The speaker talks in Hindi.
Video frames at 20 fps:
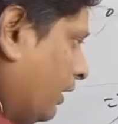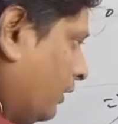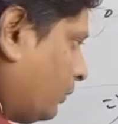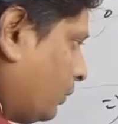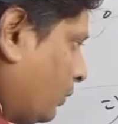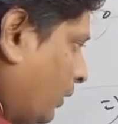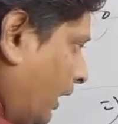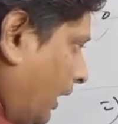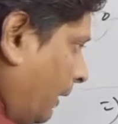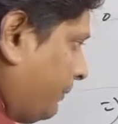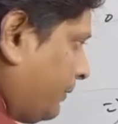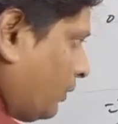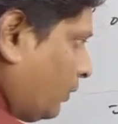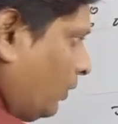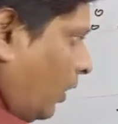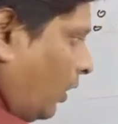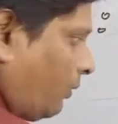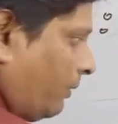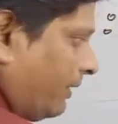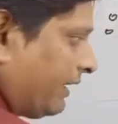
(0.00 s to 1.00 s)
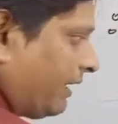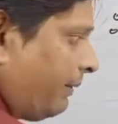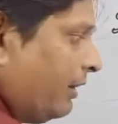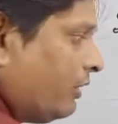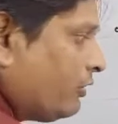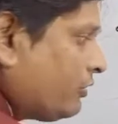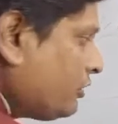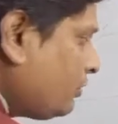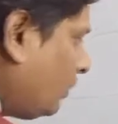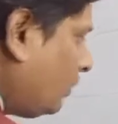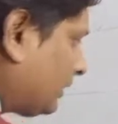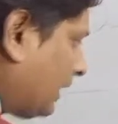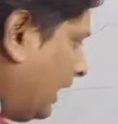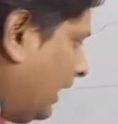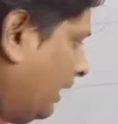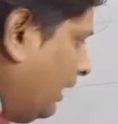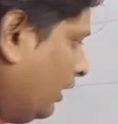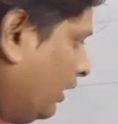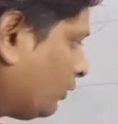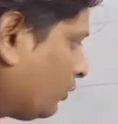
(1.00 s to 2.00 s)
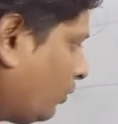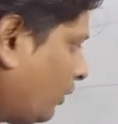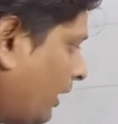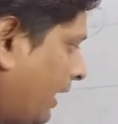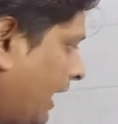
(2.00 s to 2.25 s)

तो अब देखो लॉग वन का वैल्यू जीरो होता है तो